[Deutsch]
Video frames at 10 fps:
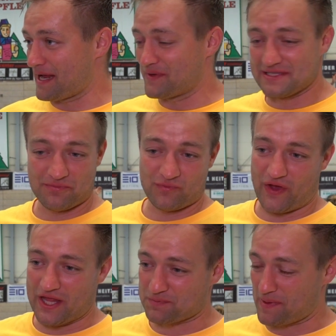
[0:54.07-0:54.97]
haben den siebten
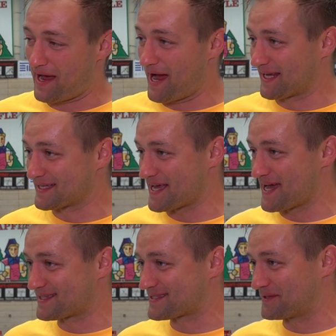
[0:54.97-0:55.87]
Feldspieler
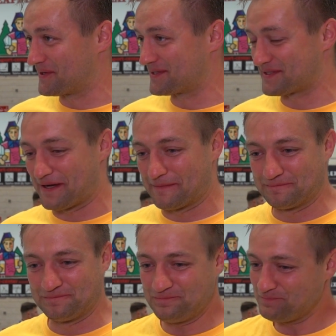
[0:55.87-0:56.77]
eingesetzt und ähm,